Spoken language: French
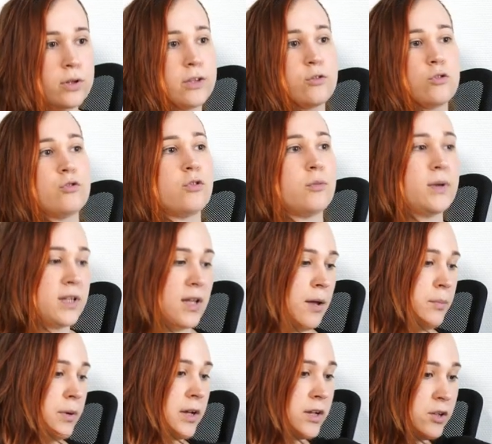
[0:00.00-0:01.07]
qu'est-ce que je vais mettre
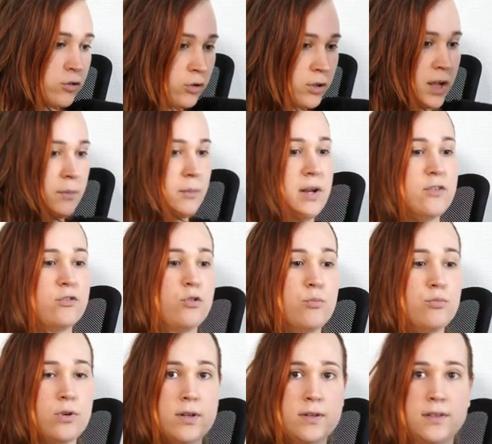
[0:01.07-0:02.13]
après Je regarde ma liste de
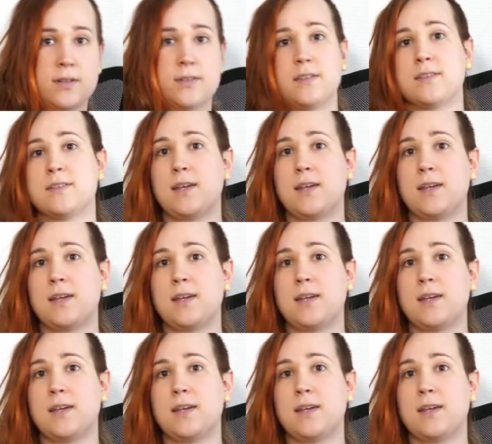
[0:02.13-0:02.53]
points, tiens, ça,